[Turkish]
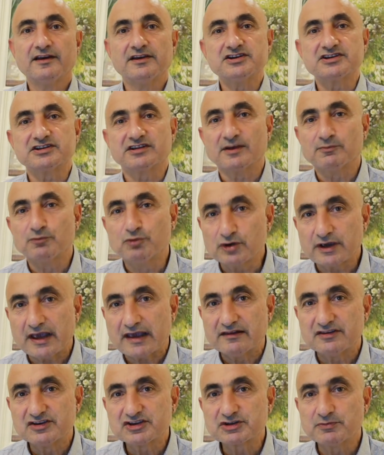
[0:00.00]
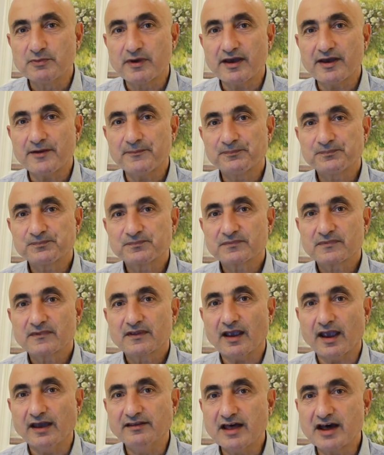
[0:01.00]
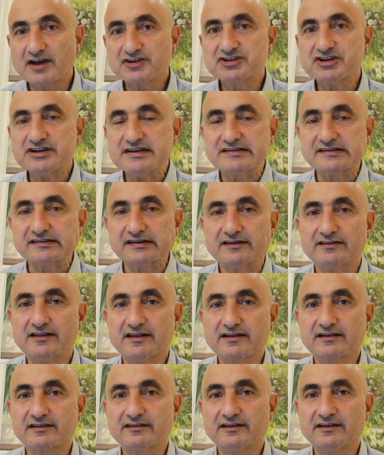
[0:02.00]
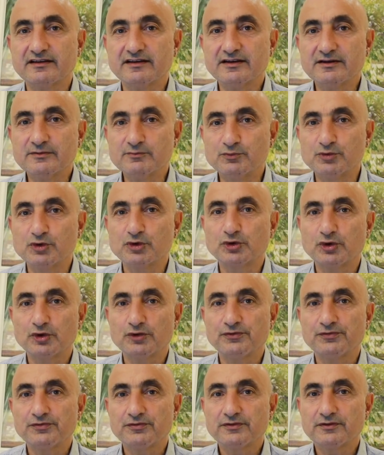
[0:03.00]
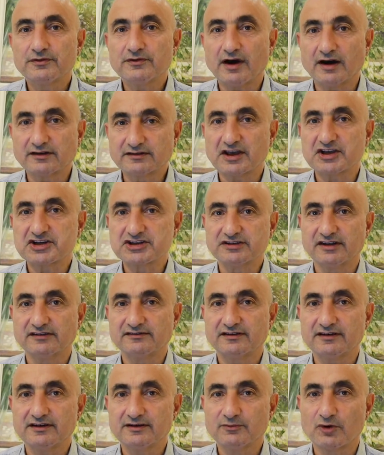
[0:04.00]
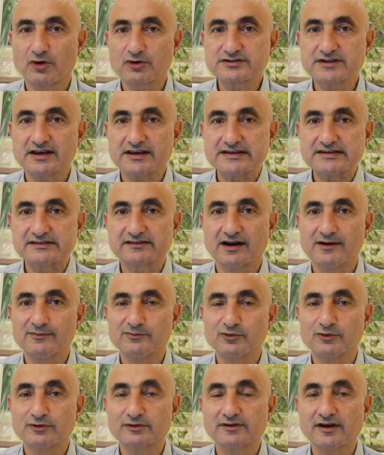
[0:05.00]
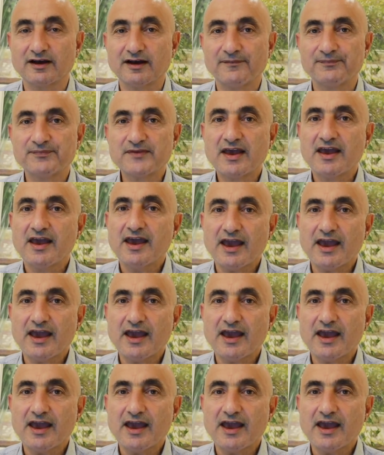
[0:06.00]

İşte bu gelişme enerji hisselerini bugün ateşledi Borsa İstanbul'da.